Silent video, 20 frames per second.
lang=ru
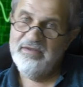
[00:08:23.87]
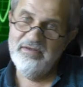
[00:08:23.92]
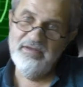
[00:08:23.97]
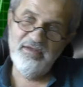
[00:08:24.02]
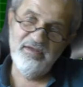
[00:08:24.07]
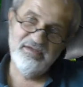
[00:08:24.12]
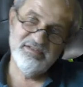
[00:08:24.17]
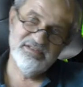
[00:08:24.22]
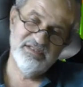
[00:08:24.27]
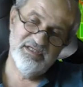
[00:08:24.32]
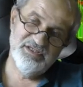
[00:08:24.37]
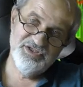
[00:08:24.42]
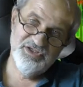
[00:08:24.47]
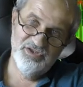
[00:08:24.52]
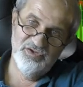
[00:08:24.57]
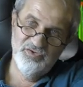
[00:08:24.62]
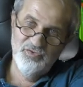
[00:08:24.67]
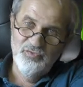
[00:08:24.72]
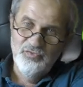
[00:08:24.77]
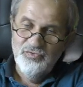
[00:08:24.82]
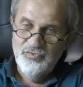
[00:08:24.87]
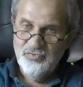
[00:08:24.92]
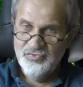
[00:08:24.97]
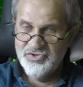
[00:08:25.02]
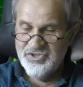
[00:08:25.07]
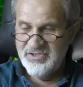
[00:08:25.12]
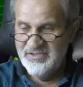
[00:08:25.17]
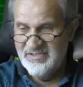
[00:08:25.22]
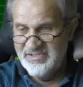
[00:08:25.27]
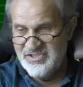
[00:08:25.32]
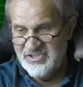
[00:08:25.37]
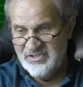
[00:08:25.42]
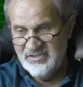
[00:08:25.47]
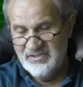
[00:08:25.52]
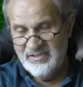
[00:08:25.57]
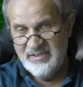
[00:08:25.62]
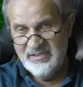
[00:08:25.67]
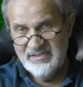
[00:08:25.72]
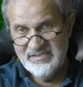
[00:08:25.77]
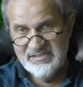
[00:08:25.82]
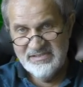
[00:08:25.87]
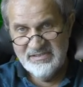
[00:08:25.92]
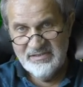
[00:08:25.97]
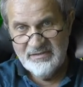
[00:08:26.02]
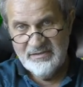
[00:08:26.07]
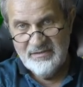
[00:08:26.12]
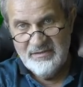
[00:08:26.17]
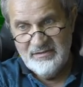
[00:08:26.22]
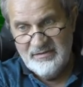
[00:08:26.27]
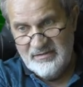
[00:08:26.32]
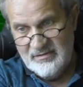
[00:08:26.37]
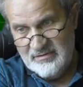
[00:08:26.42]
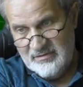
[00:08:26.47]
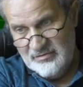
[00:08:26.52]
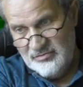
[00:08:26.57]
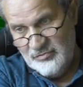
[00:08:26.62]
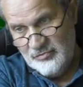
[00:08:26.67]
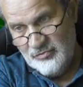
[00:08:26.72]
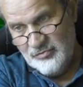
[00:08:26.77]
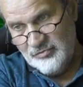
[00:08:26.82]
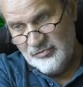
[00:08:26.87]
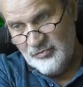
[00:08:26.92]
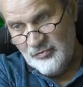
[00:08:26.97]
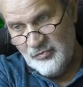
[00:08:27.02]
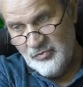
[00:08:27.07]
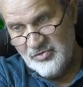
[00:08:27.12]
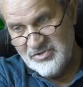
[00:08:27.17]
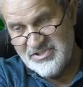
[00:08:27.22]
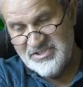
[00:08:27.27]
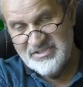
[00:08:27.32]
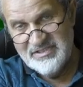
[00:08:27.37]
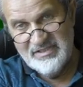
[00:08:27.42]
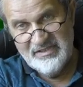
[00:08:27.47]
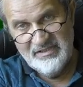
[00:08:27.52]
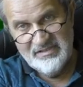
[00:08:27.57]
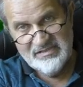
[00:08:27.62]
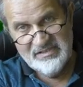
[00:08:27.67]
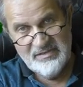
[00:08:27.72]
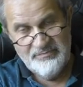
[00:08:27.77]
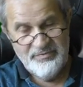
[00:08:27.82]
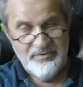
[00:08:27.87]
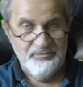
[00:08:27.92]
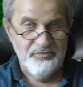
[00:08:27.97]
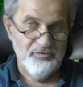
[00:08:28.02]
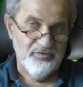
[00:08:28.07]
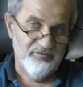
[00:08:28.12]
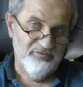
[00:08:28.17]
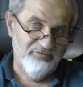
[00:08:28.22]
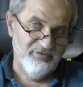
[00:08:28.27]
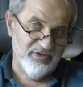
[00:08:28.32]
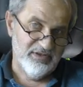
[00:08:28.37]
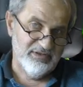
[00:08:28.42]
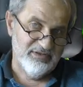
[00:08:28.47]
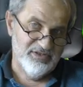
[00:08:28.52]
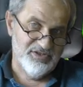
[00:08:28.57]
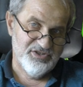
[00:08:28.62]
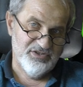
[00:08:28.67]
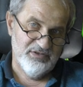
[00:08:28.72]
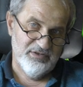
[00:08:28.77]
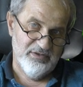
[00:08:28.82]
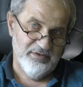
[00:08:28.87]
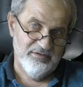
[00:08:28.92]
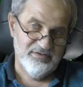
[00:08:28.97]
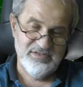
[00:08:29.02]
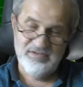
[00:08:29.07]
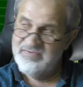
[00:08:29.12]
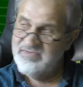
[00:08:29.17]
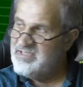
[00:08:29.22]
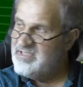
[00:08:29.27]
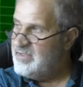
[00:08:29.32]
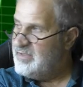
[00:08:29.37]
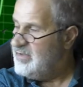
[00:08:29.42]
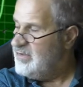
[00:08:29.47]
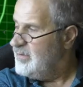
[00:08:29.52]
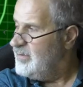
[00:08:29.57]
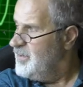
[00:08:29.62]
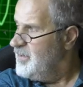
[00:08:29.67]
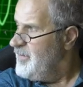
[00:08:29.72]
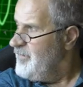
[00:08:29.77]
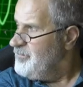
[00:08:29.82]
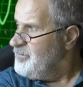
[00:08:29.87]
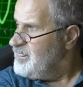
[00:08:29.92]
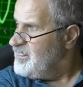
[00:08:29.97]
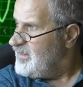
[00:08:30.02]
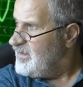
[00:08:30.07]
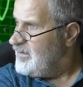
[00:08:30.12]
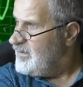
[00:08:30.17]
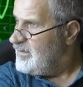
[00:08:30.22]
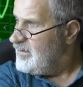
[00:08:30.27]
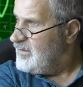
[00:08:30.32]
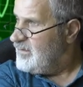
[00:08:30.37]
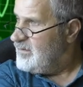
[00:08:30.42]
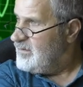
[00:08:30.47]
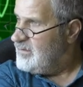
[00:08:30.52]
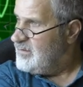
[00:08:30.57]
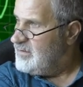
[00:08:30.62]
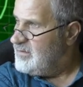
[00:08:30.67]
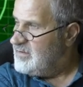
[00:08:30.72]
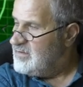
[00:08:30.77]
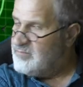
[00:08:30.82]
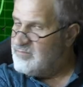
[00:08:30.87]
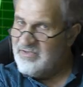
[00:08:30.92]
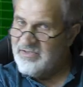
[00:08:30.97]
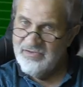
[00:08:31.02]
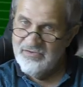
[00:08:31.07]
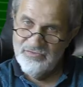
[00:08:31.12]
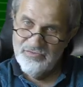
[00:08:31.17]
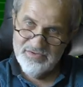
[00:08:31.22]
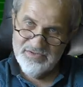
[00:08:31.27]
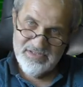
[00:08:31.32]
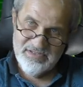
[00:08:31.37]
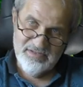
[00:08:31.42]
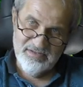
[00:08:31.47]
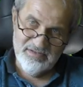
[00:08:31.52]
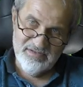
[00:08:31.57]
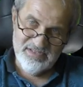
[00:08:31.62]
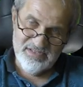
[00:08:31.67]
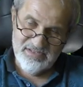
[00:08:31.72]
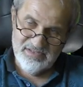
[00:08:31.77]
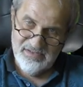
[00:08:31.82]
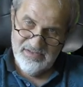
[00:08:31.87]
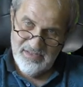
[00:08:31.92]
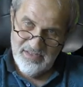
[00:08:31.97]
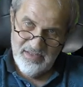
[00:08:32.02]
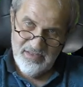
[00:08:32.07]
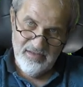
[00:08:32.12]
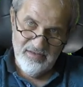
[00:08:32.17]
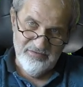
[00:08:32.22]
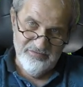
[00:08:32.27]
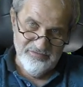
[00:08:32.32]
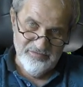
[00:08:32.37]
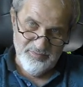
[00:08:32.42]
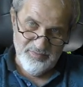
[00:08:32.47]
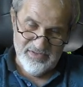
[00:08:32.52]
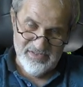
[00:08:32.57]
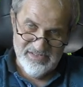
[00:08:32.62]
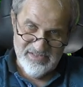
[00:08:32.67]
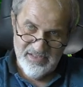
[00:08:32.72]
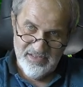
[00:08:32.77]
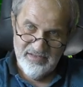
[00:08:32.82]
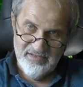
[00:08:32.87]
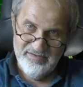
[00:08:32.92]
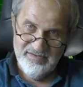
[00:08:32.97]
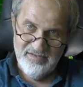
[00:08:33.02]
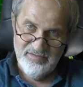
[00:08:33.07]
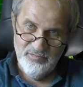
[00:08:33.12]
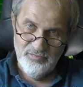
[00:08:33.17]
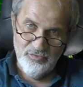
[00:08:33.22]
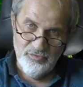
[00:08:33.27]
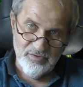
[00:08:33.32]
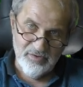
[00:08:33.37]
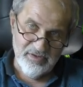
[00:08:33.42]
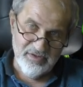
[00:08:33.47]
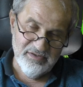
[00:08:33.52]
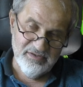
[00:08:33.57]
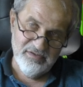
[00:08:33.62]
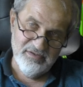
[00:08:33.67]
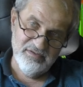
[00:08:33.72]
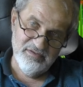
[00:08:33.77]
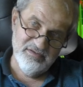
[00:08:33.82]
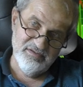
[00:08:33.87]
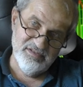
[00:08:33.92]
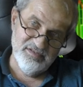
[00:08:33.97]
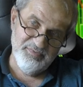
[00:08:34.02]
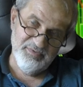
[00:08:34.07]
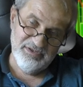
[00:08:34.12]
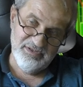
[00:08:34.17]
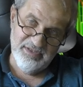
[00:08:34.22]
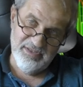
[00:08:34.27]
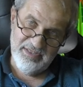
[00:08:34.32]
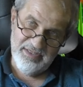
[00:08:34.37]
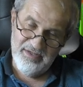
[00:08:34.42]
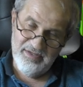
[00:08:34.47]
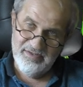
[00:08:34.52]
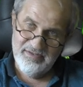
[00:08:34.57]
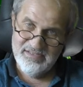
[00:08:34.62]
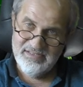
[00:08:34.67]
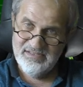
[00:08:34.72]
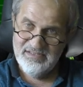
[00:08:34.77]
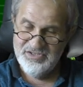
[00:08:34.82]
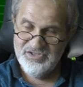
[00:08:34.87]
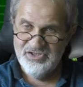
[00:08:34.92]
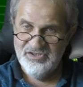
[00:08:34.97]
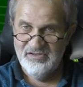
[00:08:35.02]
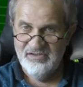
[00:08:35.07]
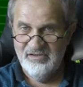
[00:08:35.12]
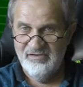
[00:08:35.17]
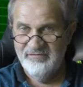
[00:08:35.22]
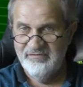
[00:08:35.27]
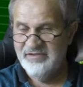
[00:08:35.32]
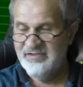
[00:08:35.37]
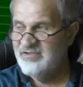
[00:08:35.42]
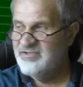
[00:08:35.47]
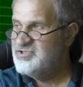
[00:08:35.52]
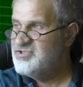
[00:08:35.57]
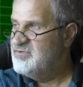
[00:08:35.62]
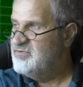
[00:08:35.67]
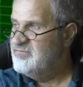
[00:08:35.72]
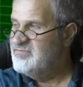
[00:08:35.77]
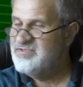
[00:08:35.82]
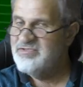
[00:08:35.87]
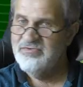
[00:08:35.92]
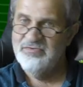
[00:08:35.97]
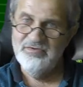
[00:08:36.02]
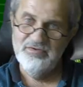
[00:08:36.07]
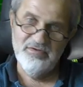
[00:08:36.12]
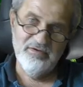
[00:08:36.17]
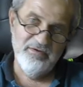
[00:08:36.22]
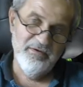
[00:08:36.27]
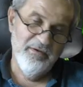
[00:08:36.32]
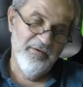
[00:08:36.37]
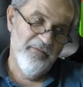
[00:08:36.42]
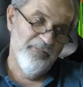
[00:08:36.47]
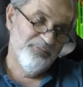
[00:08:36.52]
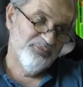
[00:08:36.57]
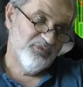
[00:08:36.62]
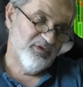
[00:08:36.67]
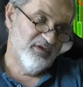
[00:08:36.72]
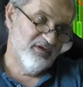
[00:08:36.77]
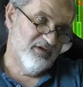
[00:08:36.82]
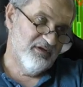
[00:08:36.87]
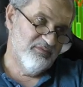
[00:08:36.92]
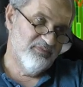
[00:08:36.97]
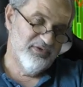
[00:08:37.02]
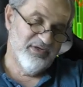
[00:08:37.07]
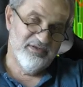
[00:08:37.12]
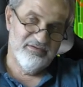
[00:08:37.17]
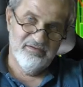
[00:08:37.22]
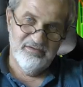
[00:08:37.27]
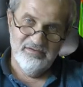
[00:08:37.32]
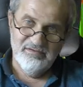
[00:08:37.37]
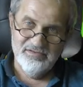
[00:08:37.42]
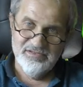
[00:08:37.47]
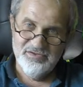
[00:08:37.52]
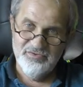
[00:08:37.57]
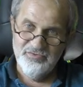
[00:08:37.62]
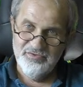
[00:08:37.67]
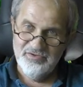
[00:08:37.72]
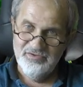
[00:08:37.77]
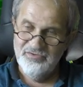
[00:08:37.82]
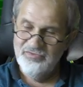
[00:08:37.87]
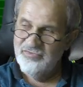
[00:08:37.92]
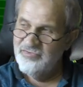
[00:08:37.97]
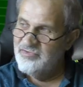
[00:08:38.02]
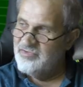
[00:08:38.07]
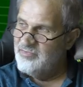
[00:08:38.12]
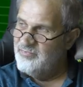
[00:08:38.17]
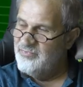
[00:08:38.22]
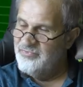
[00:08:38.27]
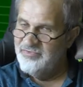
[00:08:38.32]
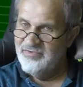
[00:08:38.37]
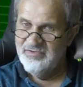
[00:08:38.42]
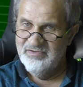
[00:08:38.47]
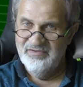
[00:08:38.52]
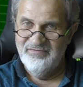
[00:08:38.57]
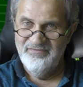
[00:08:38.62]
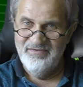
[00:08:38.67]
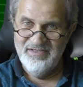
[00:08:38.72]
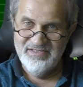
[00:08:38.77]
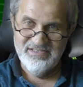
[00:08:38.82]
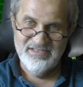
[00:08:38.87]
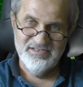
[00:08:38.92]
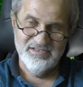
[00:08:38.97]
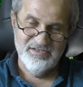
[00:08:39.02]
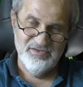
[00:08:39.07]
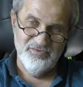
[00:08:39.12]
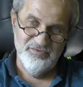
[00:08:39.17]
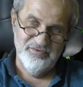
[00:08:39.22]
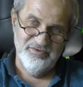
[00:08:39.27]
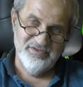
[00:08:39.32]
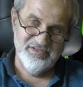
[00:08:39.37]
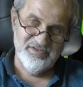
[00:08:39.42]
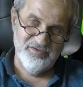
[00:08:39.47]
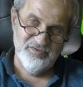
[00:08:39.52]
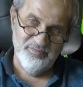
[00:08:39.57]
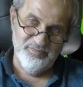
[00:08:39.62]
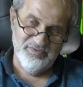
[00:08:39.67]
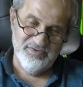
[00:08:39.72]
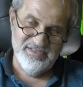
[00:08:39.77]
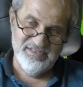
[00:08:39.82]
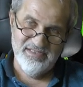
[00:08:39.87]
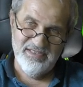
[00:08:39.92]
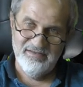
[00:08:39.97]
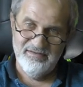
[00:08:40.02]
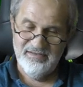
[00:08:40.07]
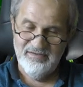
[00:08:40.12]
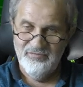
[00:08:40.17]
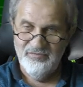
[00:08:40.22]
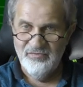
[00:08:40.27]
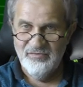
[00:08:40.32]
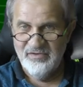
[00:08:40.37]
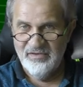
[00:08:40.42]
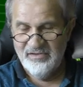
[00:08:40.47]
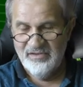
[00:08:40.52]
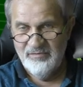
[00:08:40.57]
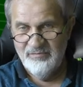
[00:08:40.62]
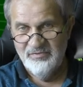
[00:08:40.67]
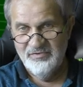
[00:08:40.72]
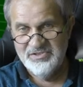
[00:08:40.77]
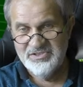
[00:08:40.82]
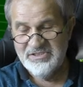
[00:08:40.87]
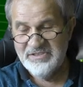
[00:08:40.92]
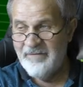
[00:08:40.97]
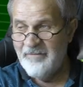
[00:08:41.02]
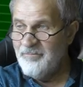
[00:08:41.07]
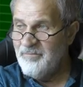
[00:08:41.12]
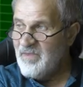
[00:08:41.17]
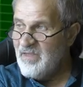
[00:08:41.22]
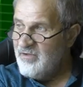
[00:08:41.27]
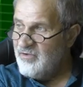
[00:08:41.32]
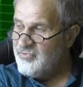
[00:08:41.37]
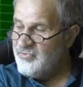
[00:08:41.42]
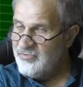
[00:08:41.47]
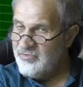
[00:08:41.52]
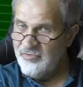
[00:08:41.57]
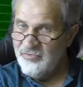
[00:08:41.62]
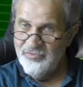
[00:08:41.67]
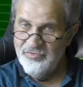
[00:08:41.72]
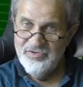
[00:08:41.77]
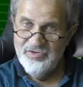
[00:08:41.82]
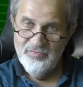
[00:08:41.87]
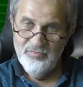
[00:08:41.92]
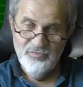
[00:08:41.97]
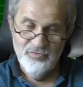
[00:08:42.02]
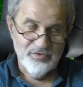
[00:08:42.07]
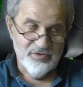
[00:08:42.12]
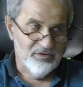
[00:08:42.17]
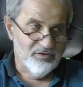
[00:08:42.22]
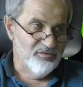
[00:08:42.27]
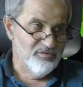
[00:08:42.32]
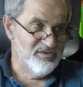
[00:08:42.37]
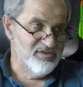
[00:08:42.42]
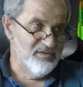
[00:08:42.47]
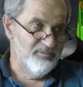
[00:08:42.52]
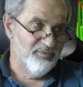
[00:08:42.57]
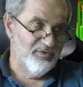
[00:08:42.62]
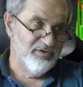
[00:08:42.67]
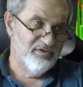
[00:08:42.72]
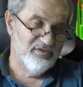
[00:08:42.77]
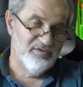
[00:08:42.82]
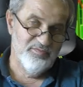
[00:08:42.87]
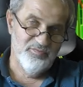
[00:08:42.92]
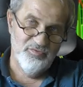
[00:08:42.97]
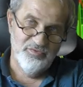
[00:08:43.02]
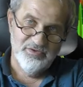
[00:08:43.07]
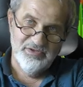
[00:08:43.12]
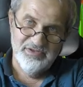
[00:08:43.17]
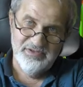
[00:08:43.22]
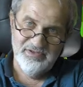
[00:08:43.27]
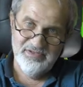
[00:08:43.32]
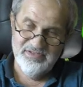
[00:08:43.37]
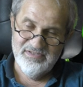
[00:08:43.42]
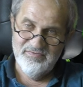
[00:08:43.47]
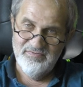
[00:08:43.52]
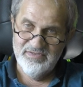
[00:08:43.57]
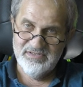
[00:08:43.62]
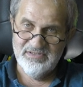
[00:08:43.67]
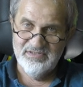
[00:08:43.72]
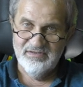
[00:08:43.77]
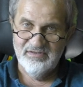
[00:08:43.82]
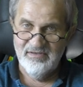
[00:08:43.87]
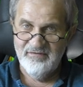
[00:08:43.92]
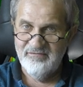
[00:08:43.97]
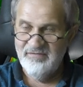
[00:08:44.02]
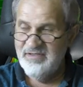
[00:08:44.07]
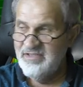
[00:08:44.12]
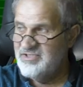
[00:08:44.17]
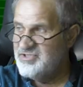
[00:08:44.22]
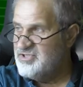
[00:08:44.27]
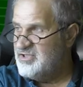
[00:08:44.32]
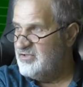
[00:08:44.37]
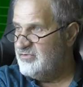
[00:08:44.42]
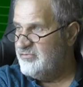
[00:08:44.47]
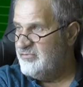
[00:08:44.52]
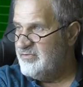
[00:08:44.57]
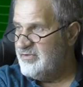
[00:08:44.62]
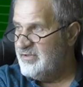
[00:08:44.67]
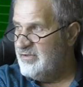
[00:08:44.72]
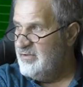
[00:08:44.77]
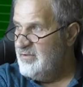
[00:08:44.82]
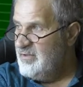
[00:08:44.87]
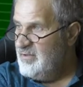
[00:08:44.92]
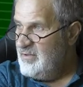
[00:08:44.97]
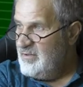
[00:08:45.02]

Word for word: И, значит, тут уже начинается, э, ну, он очень резко попер вверх, начинаются всякие э, армагеддонские сценарии, выползает Димура из-под коряги, значит, говорит, что все, э, ребята, скоро доллар будет 200 стоить, 150, там, ну, как обычно. Кто такой Димура? Ну, Степан Димура – это известный товарищ, который